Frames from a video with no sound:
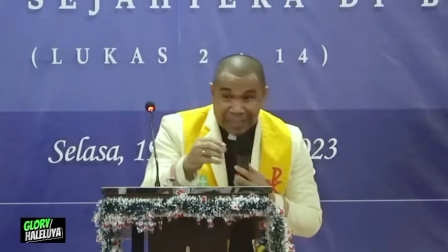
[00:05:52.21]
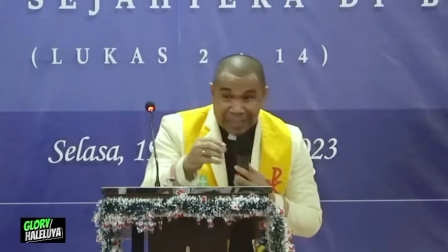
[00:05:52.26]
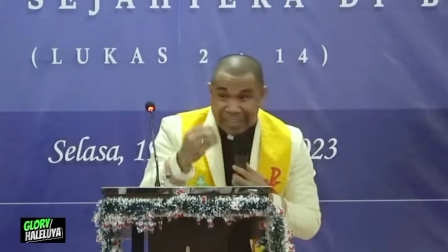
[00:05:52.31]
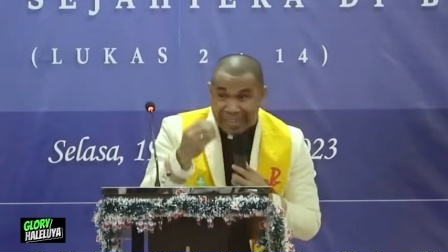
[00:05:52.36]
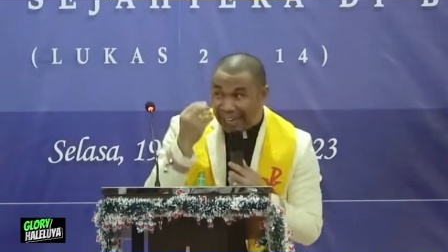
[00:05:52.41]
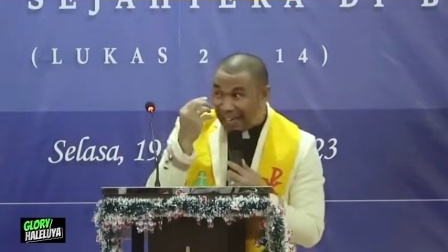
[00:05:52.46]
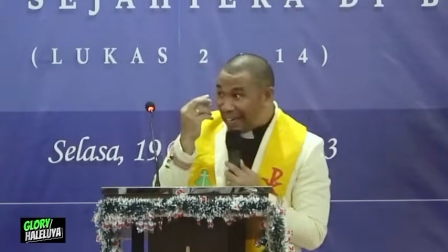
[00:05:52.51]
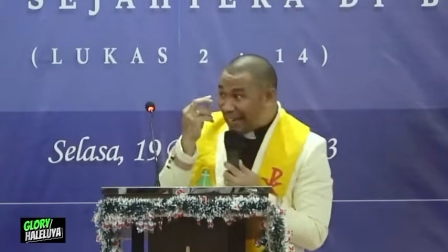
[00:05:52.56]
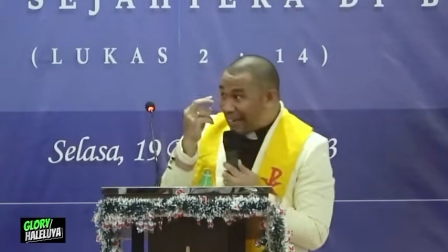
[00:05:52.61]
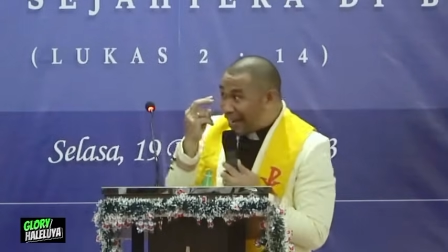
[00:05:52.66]

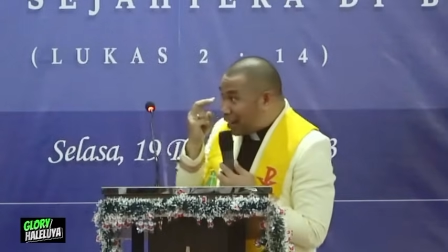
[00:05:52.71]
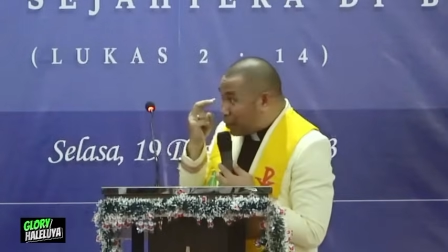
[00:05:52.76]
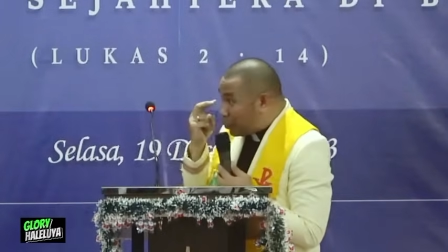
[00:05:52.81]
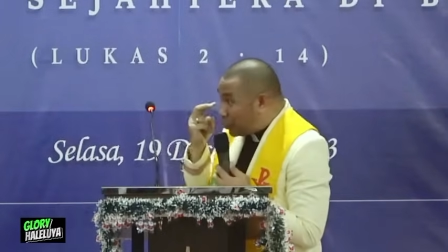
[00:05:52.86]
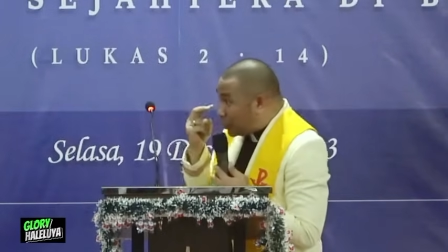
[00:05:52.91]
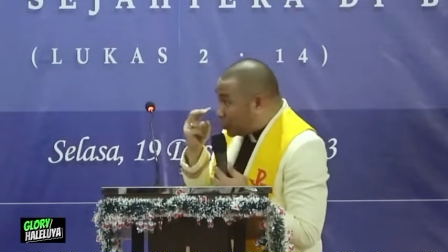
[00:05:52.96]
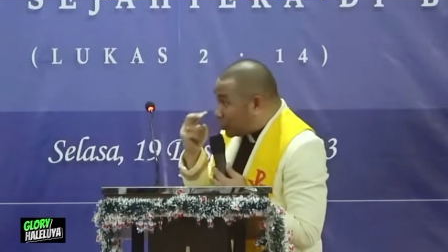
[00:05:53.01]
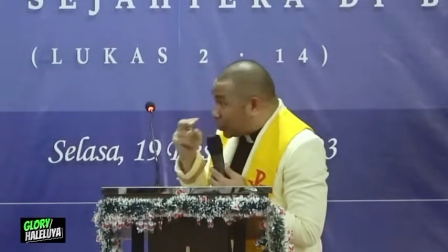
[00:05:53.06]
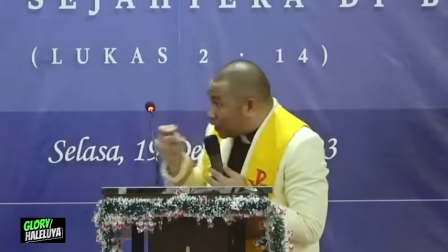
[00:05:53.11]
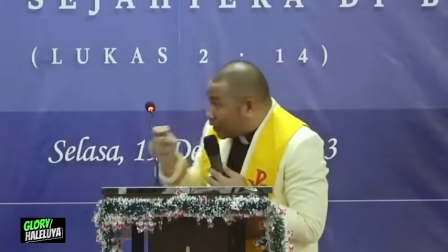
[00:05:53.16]
enak
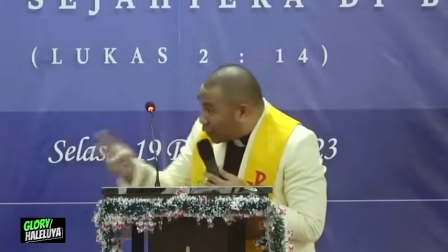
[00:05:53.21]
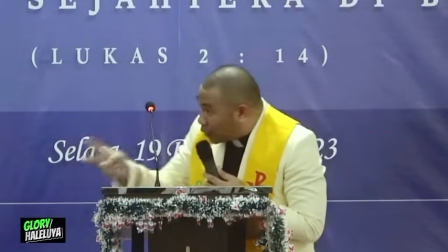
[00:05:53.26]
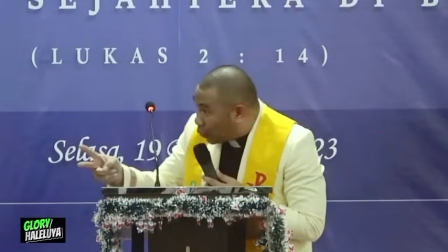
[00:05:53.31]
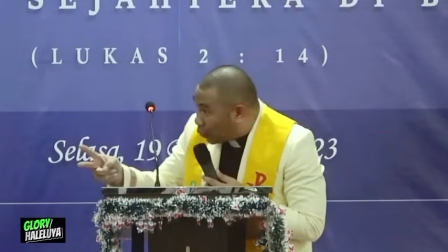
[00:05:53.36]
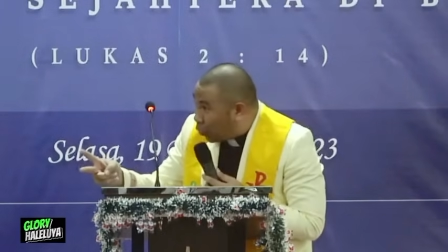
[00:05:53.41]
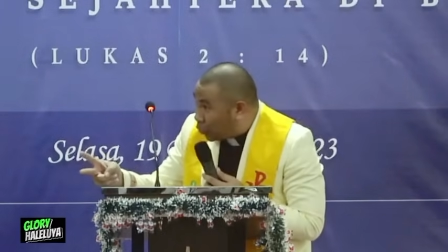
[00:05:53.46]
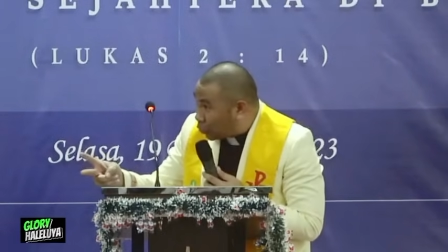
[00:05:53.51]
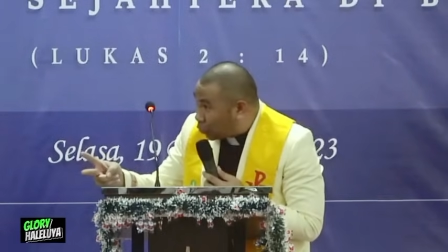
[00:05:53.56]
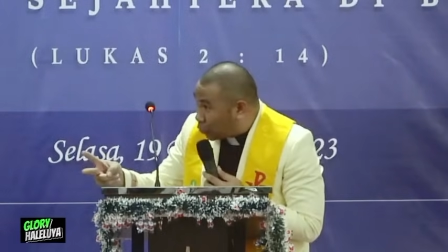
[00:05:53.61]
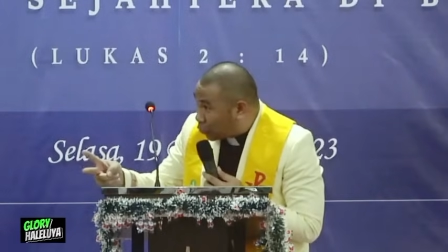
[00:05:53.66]
untuk
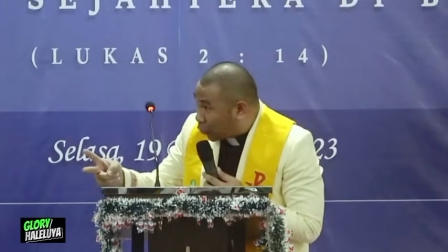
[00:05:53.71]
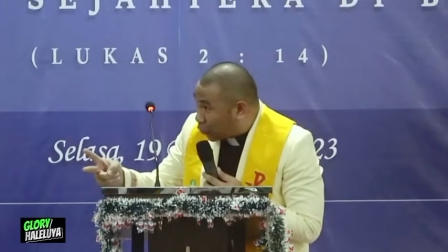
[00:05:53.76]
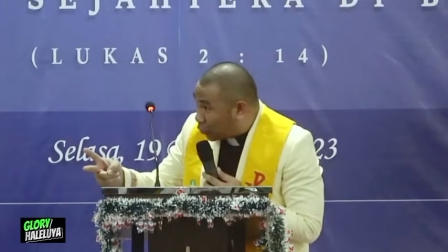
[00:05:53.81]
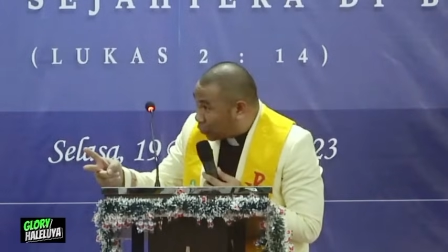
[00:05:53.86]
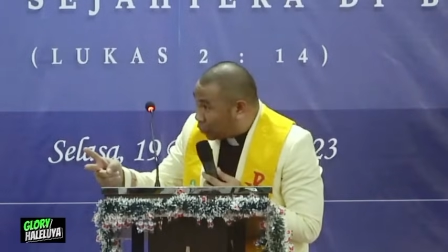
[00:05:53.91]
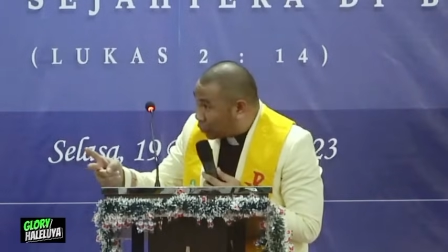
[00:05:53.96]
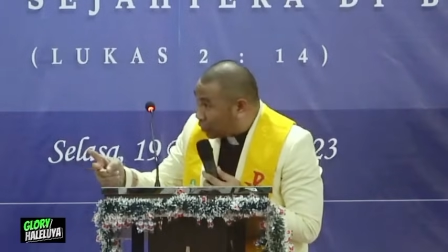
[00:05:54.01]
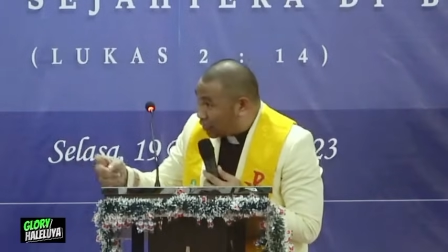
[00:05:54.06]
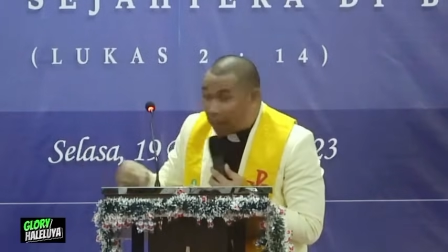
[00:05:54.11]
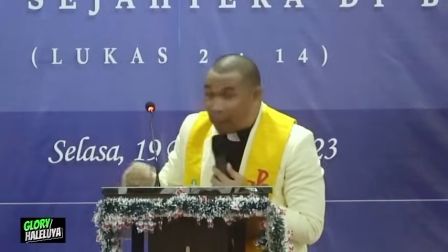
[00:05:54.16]

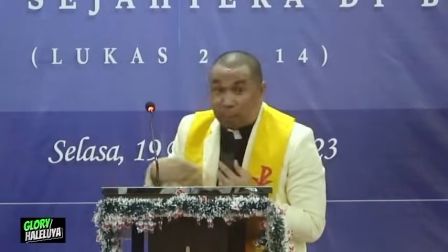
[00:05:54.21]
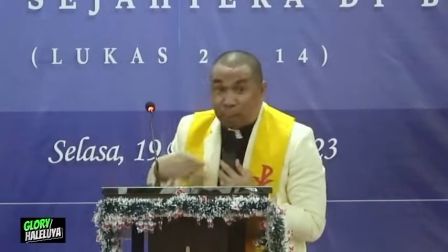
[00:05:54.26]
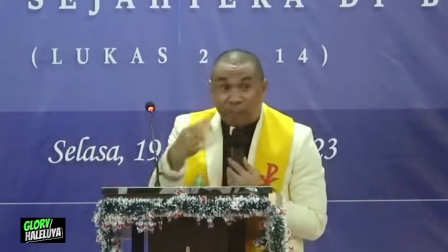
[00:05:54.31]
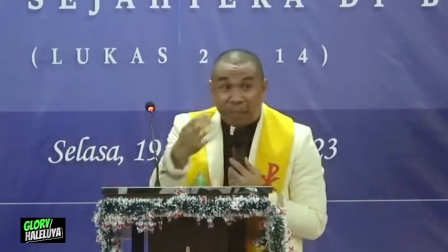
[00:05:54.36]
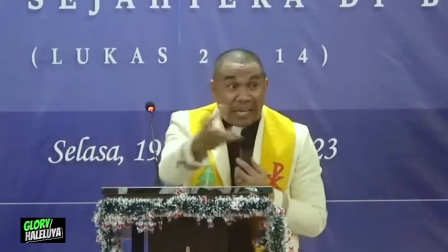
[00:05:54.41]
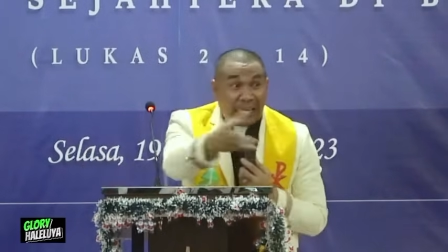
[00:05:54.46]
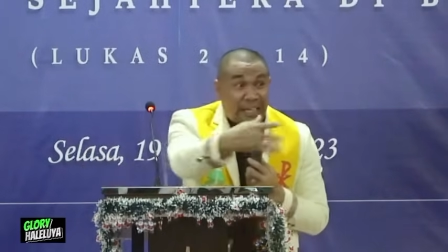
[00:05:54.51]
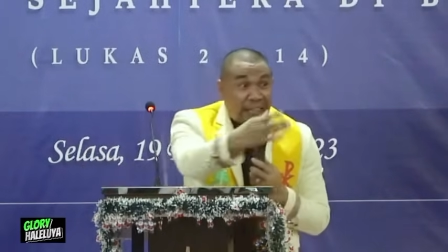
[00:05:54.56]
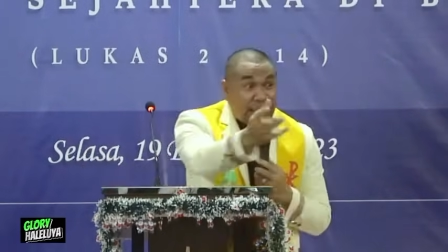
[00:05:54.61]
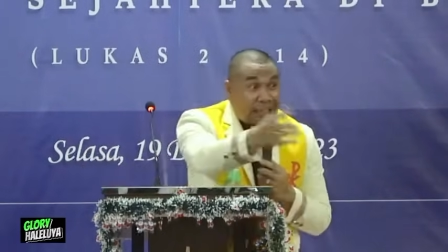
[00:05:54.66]
ditonton
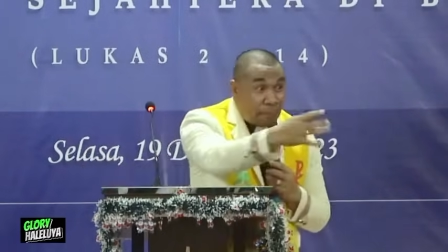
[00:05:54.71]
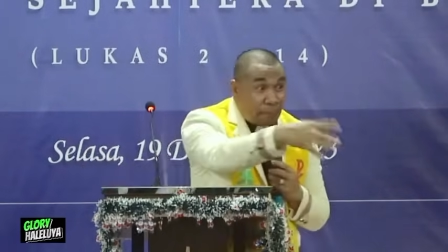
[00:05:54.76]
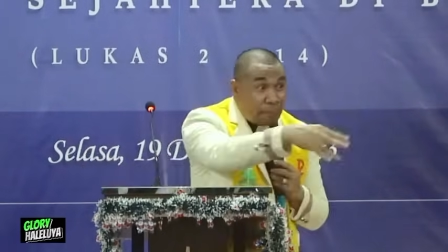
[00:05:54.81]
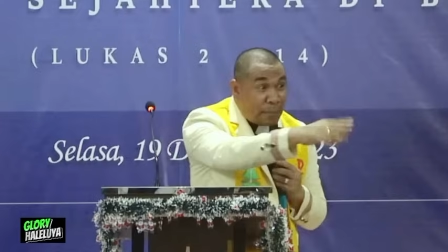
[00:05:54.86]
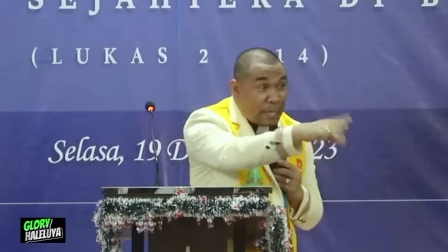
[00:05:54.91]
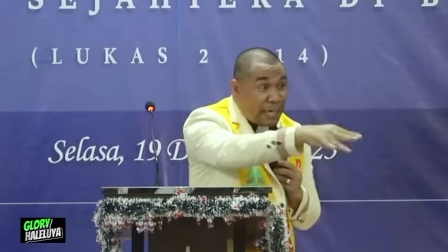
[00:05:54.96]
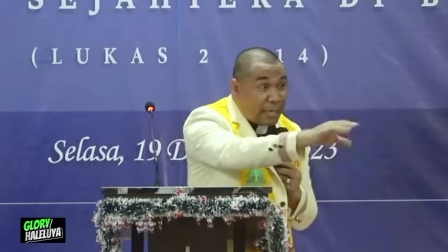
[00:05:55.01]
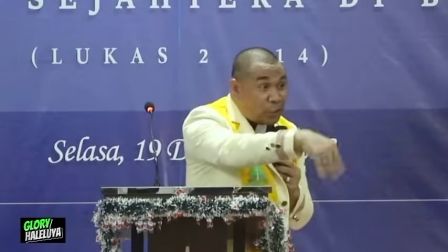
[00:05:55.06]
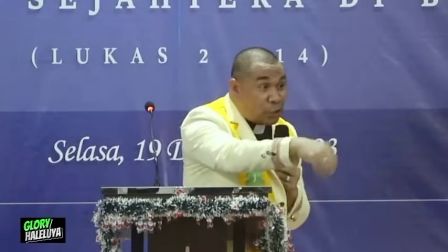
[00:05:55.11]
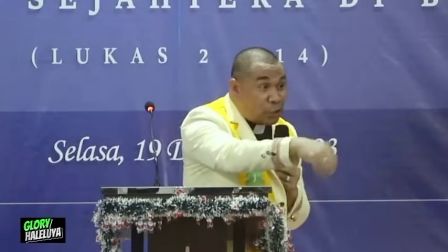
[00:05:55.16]

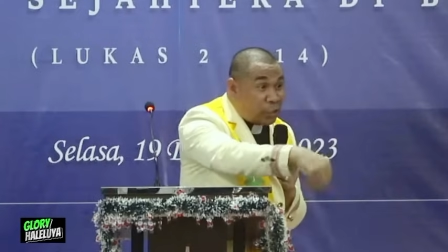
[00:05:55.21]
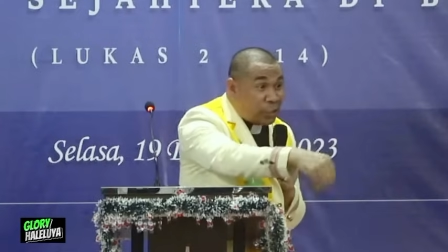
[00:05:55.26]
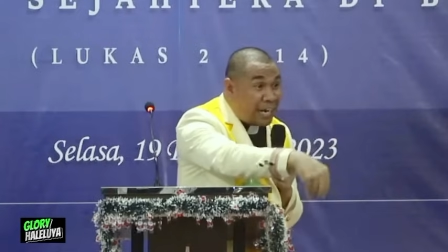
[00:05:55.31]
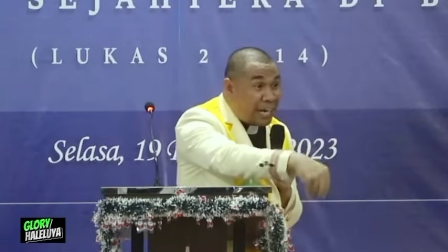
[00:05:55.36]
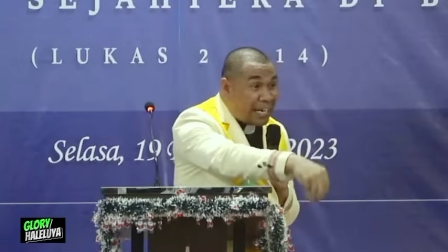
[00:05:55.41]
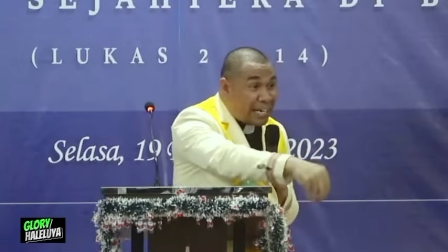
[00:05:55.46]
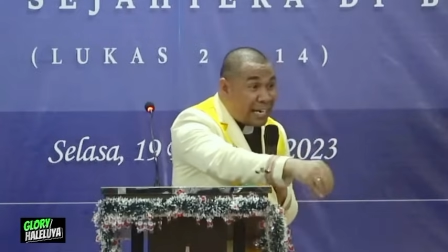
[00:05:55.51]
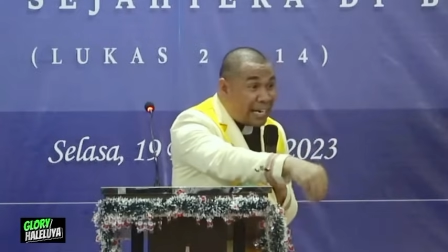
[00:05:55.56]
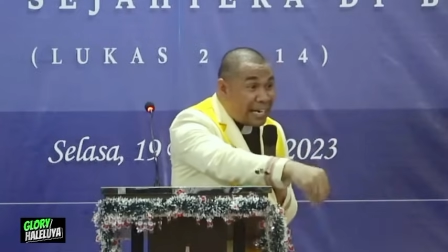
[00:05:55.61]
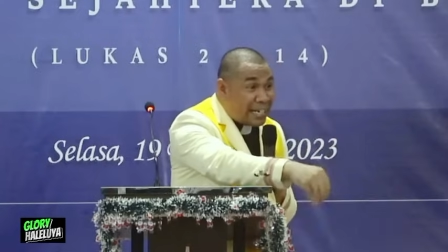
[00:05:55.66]
tampilan-tampilan
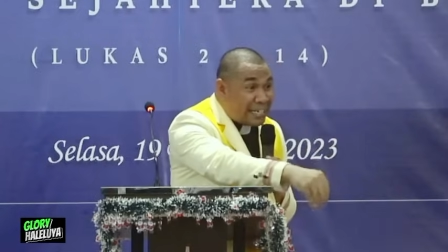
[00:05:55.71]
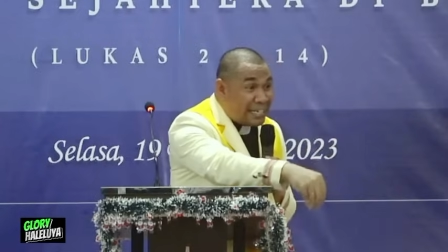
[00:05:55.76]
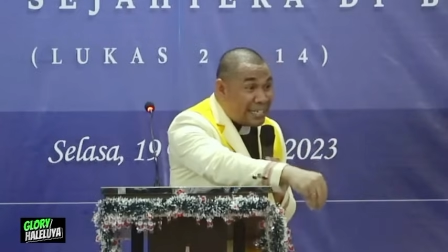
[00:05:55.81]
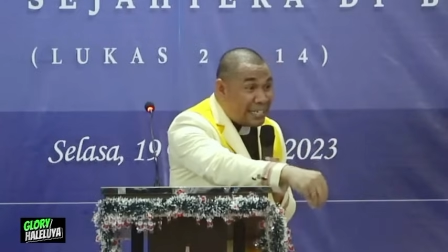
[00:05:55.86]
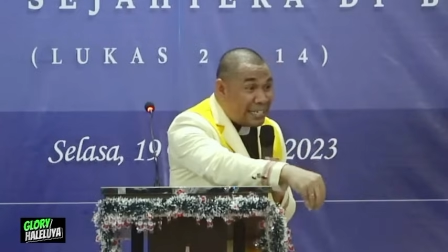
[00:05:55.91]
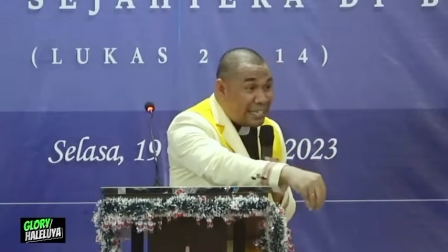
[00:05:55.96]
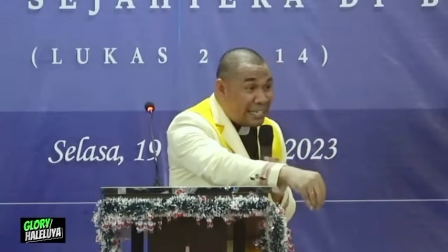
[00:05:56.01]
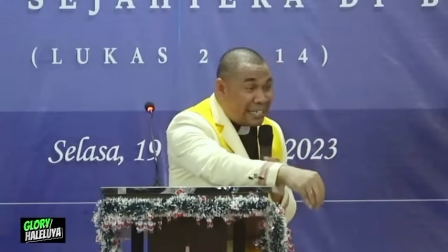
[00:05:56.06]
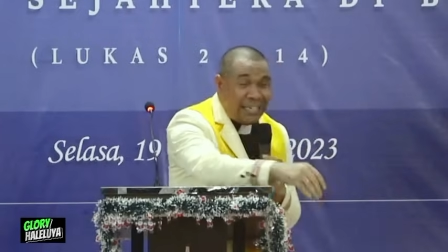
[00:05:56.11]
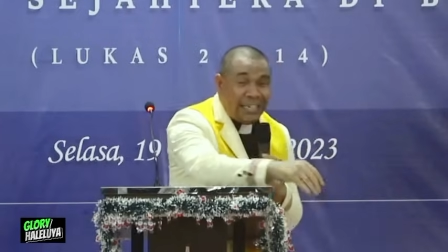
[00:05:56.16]
saudara
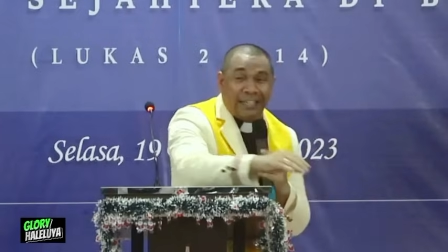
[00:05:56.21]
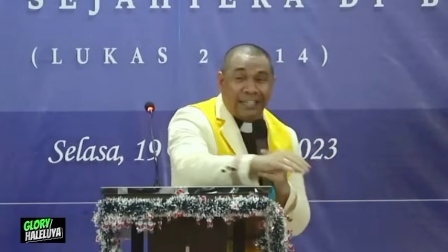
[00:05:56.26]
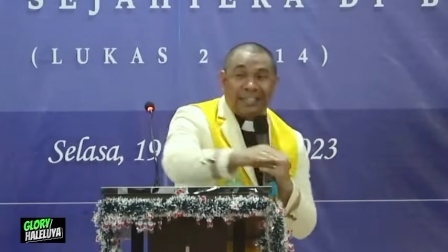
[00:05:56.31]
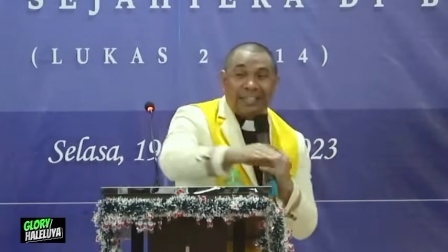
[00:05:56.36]
hari ini.